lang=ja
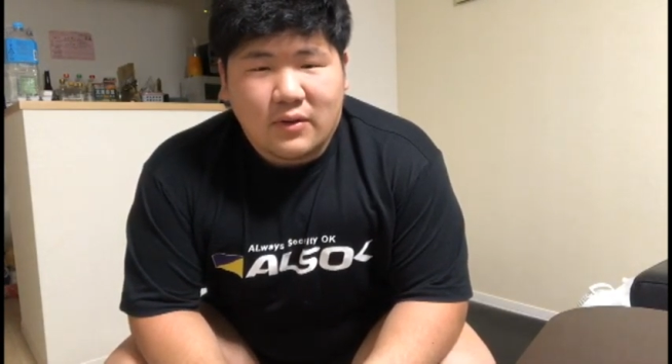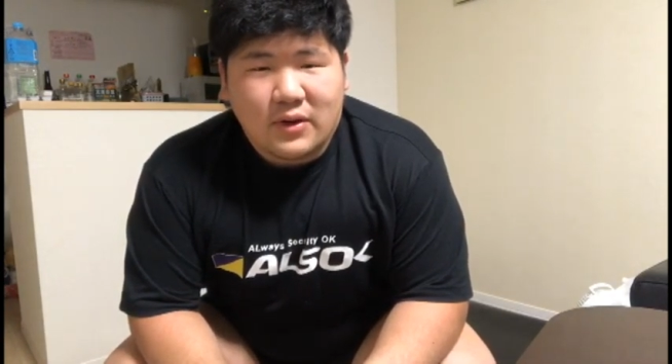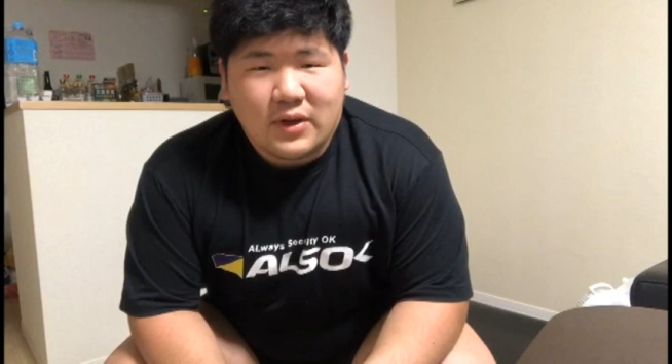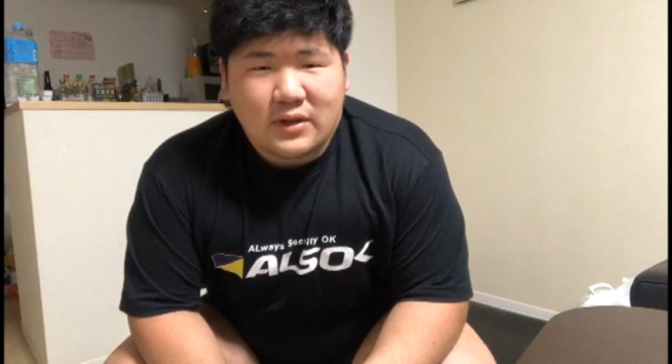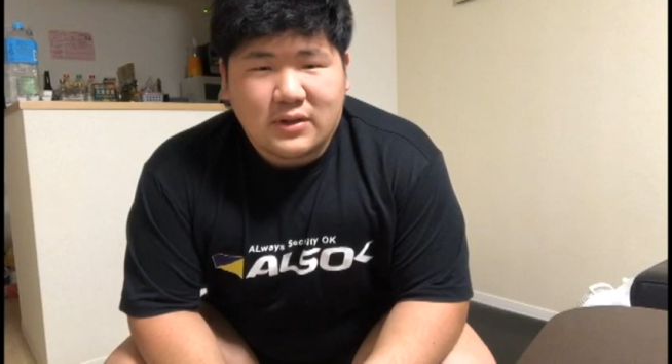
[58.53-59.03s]
余
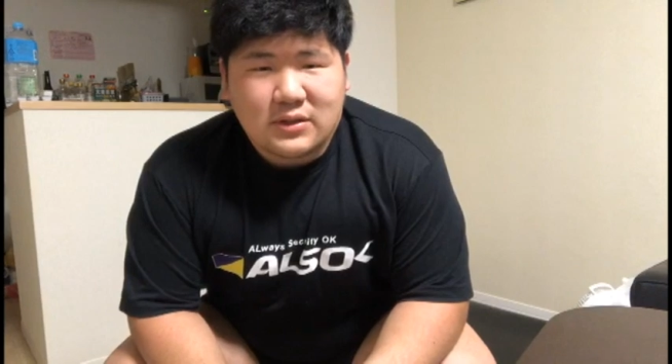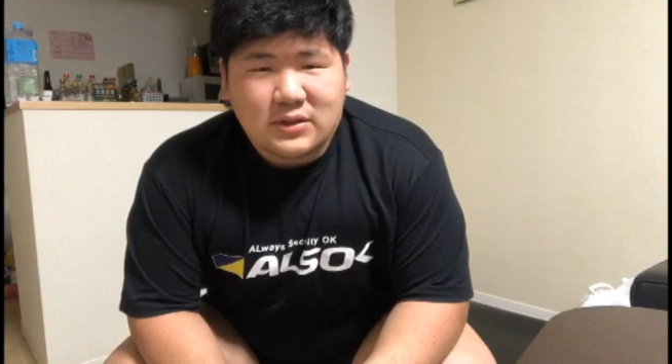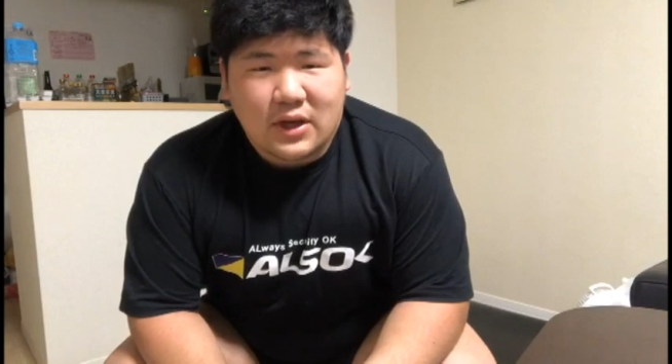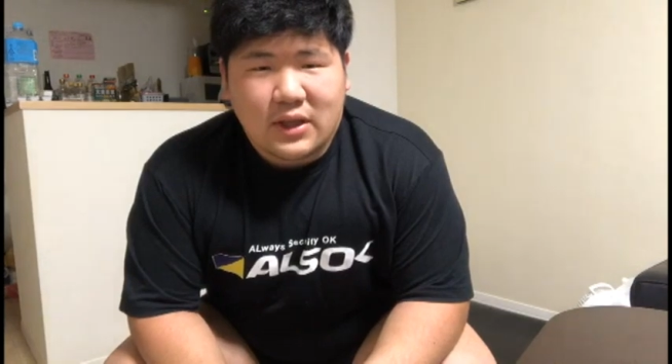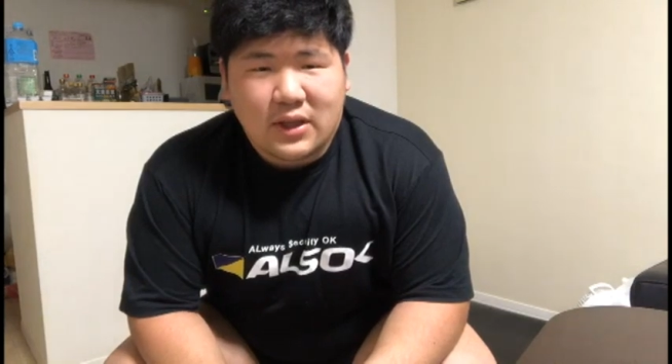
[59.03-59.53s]
儀なく
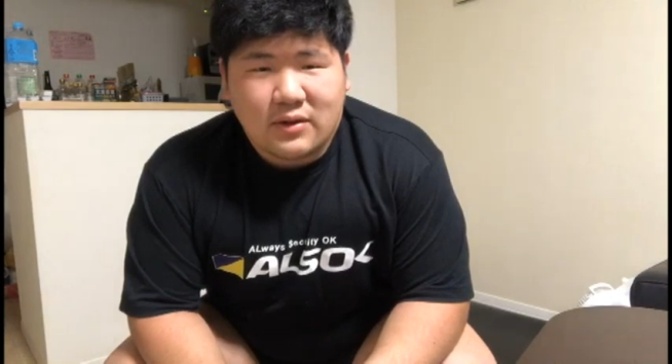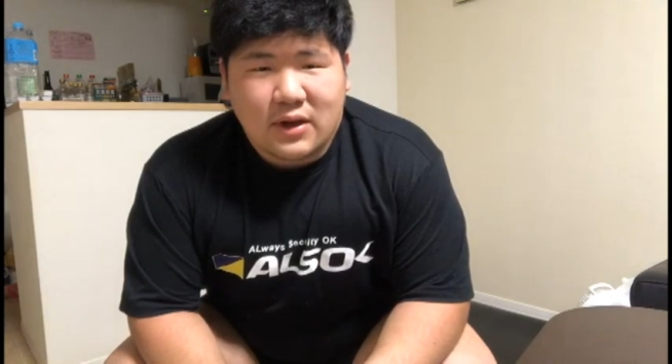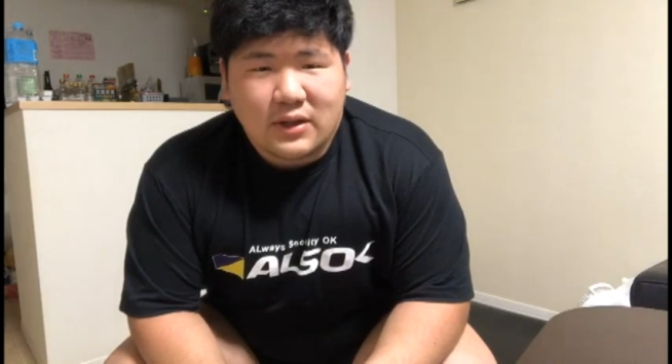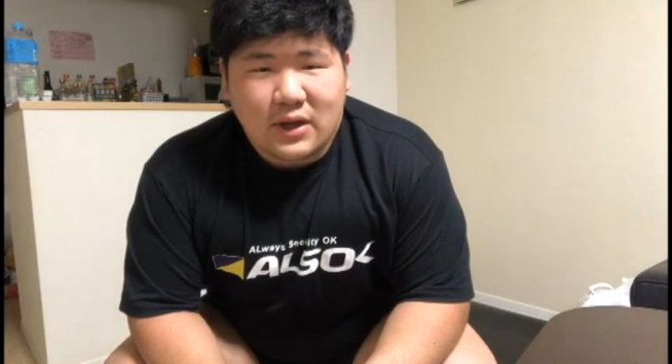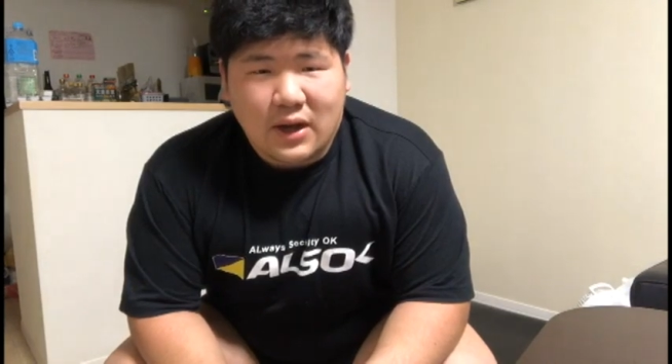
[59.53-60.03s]
されている
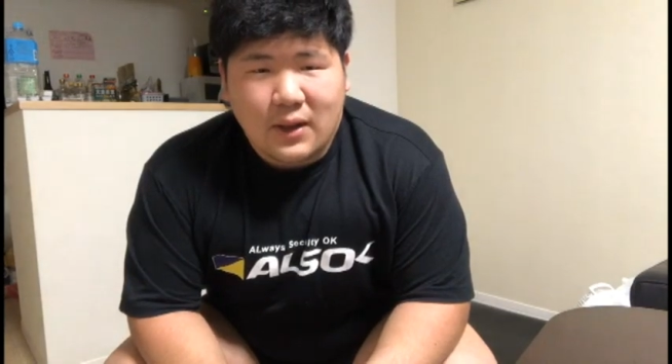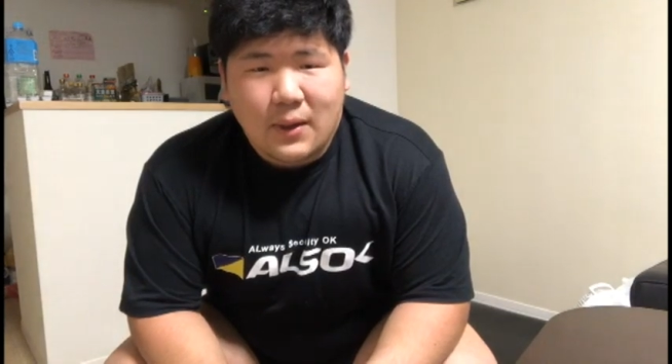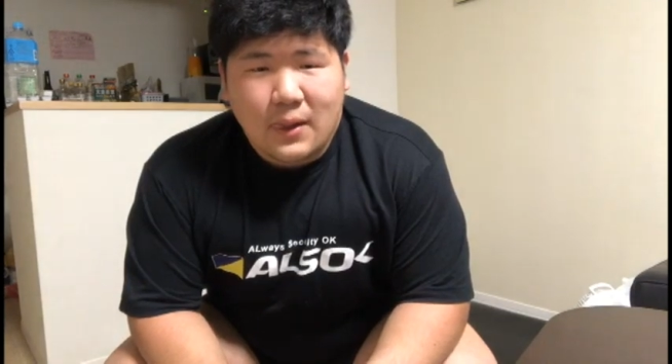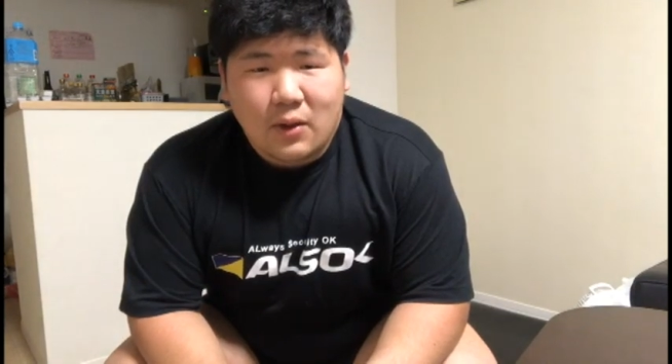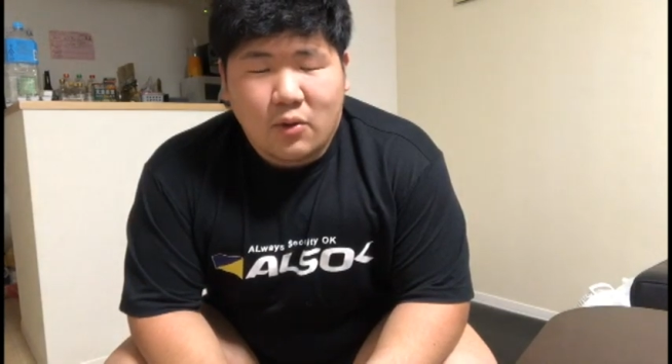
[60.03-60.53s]
方が
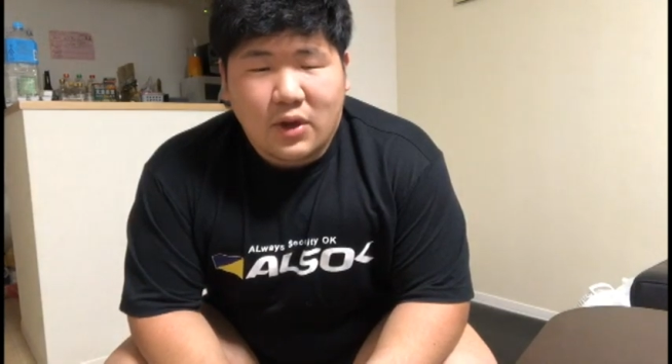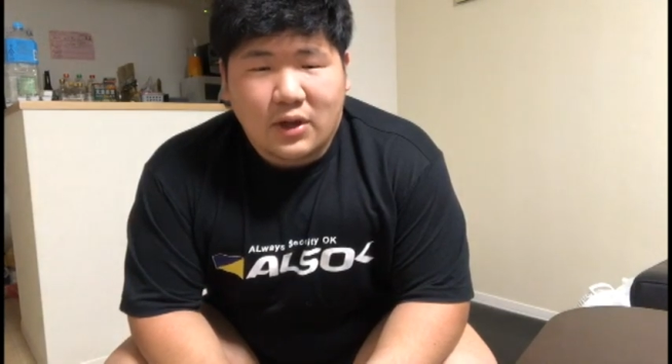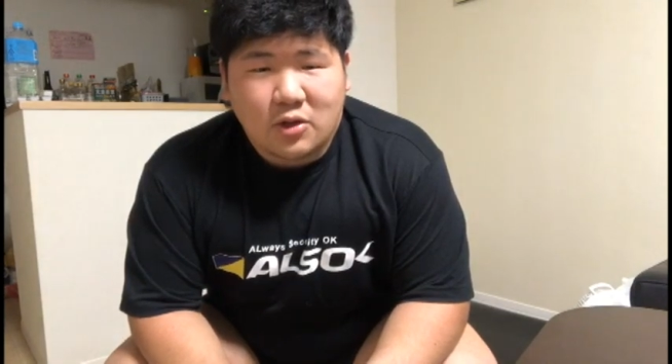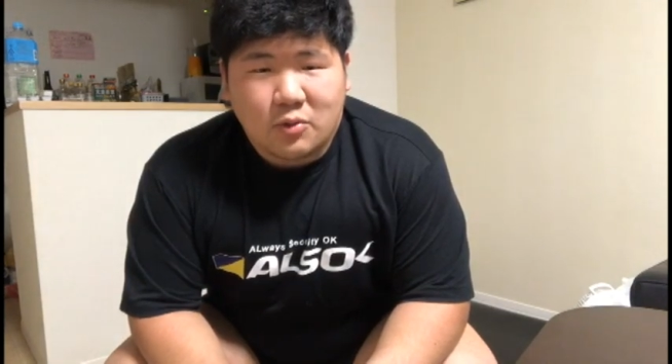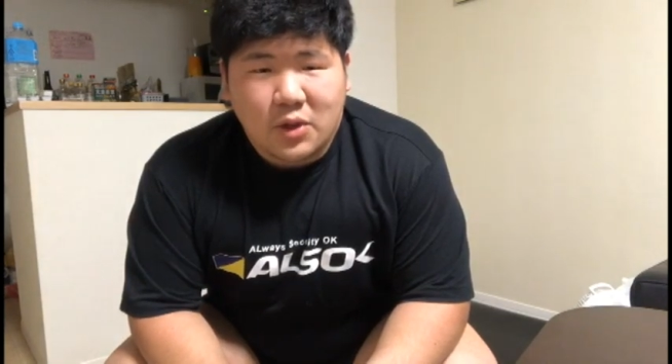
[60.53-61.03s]
多いか
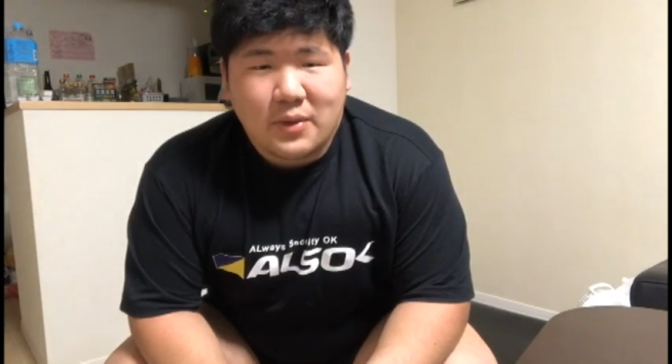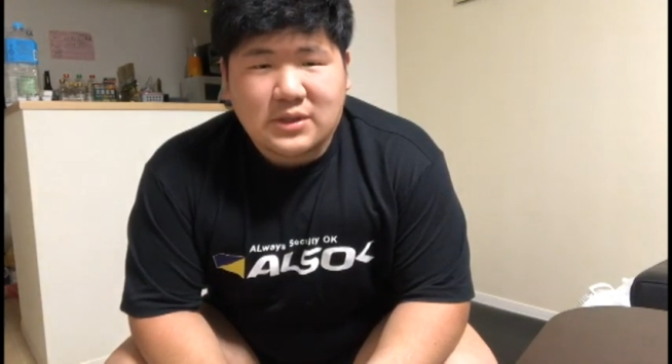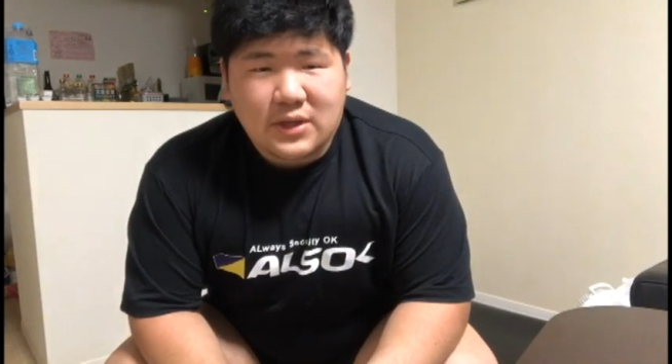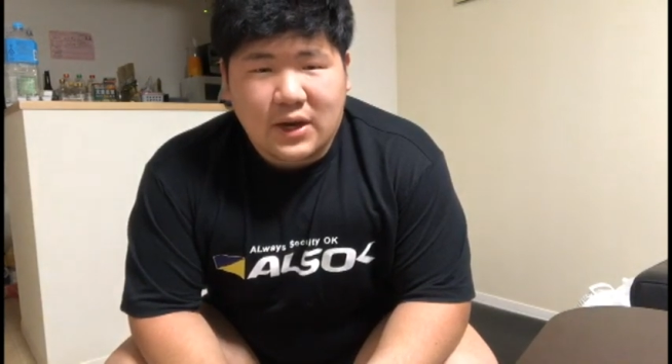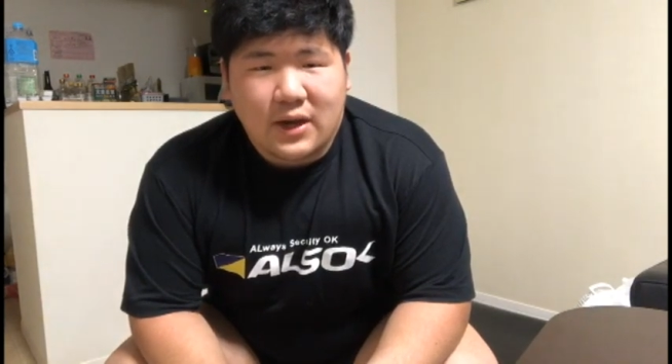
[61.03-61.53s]
と思いま
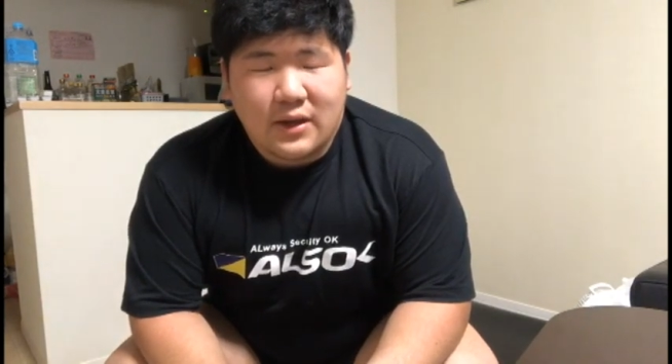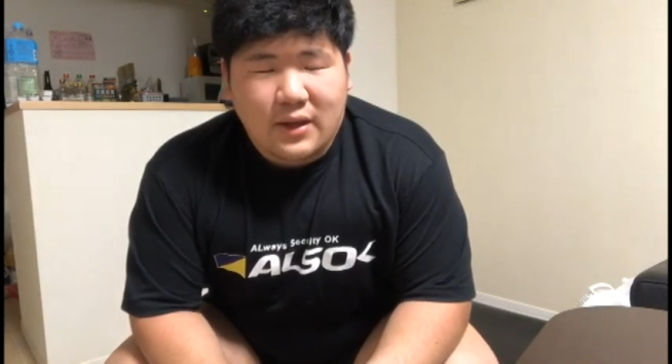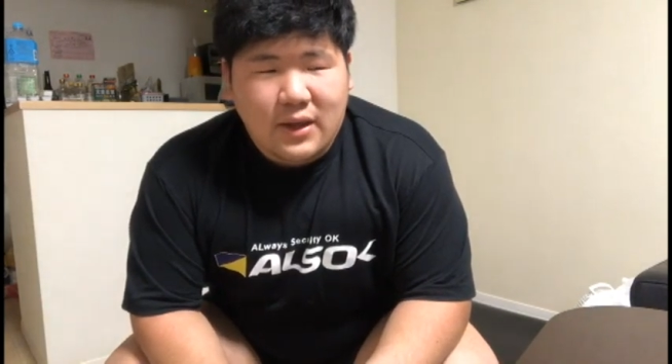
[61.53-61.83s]
すが、